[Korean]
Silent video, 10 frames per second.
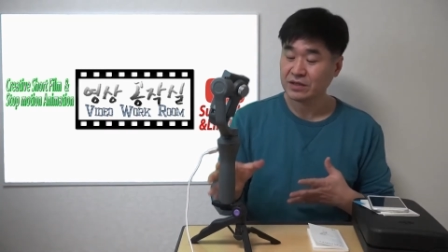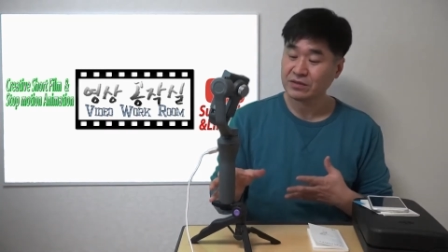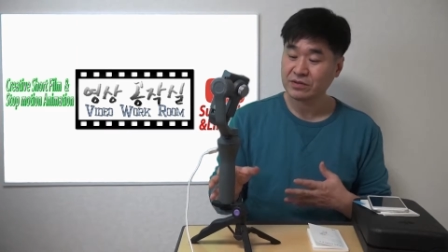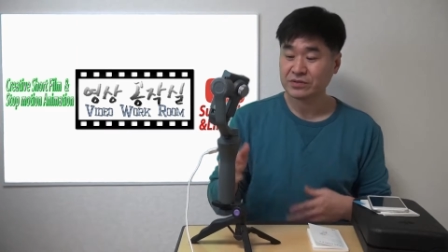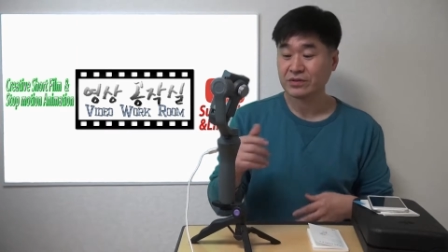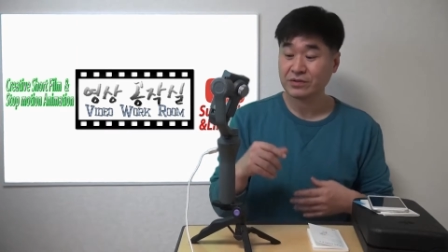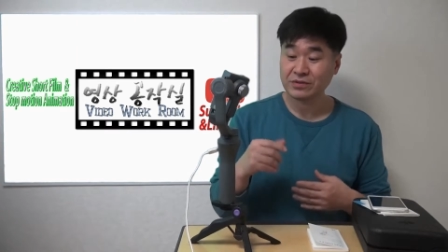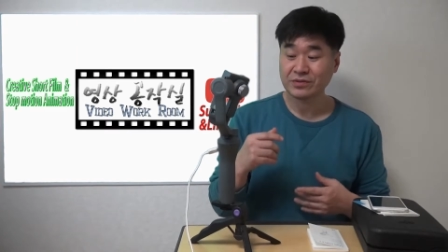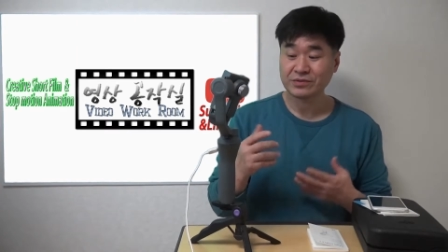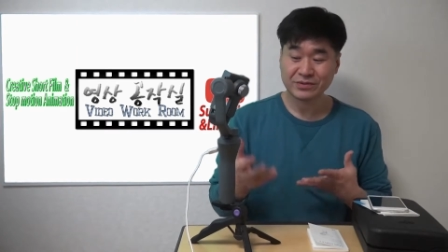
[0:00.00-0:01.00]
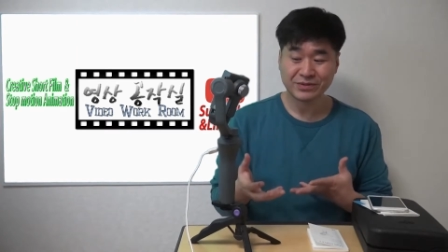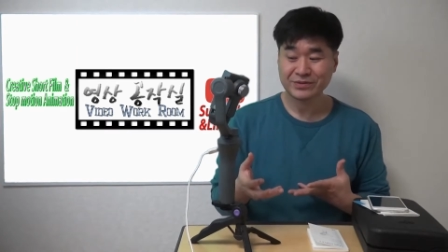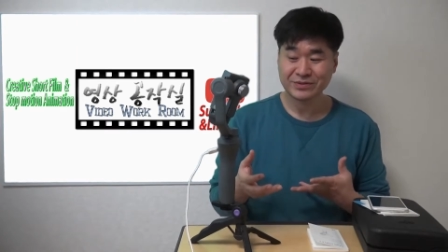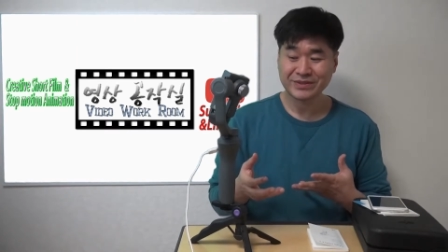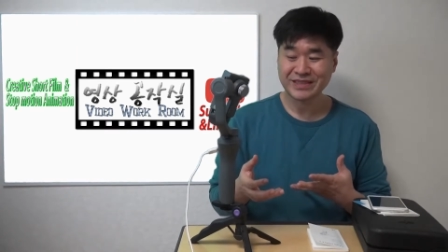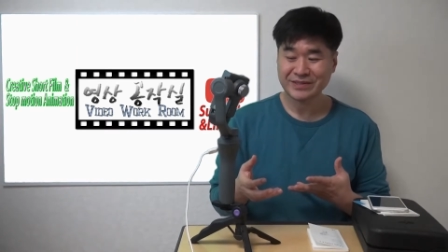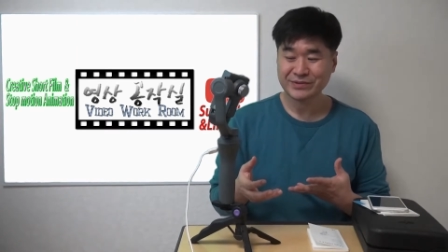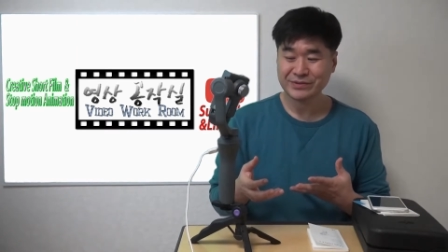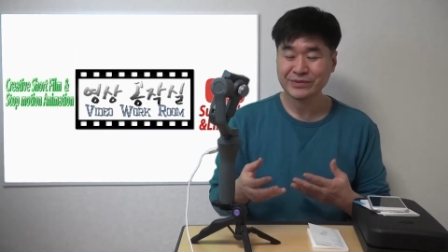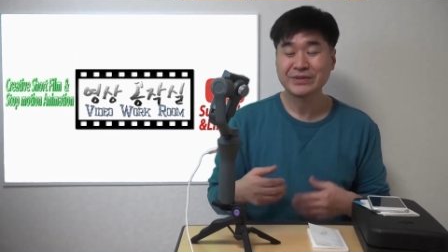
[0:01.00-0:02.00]
어, 전원을 어떤 식으로
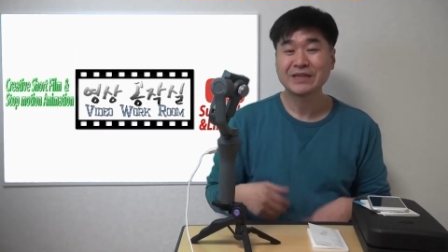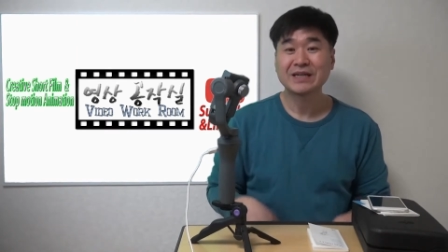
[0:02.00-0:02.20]
키고